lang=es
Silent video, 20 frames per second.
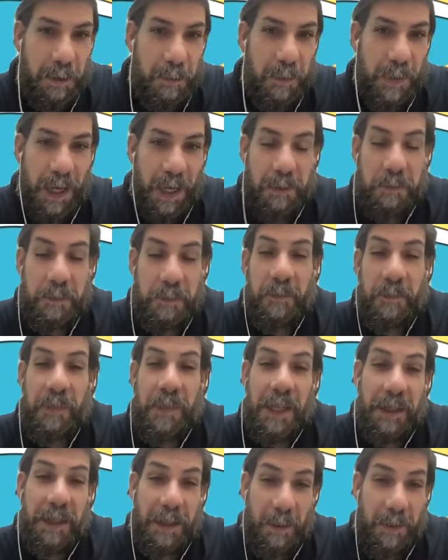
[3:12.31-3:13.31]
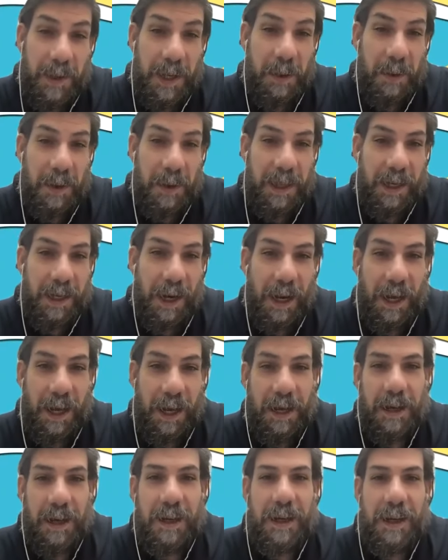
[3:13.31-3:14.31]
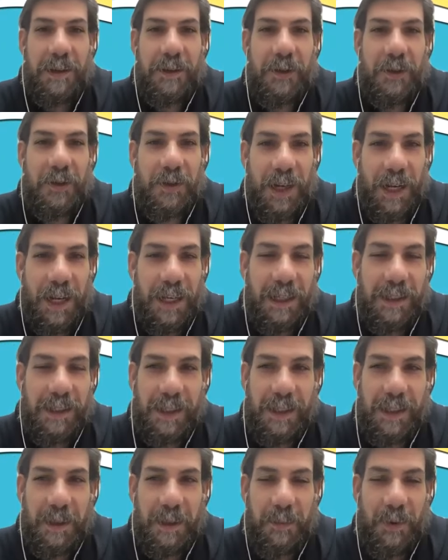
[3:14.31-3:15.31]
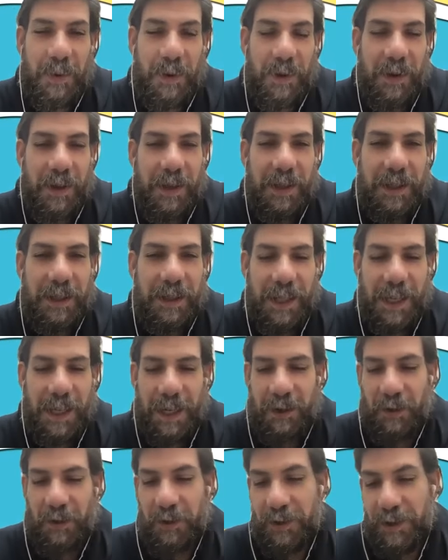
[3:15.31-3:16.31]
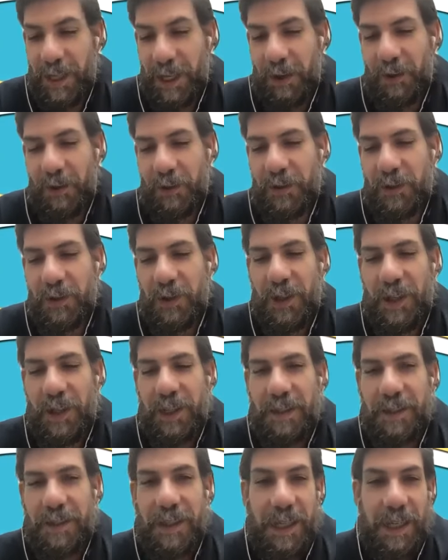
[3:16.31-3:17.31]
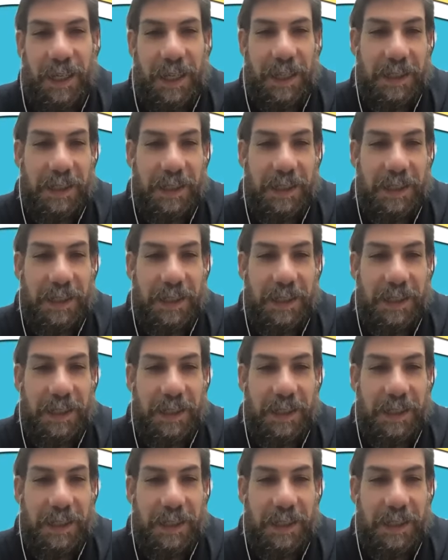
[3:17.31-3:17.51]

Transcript: Bien, también a veces la Laja nos trae este tipo de consejos, ¿sí?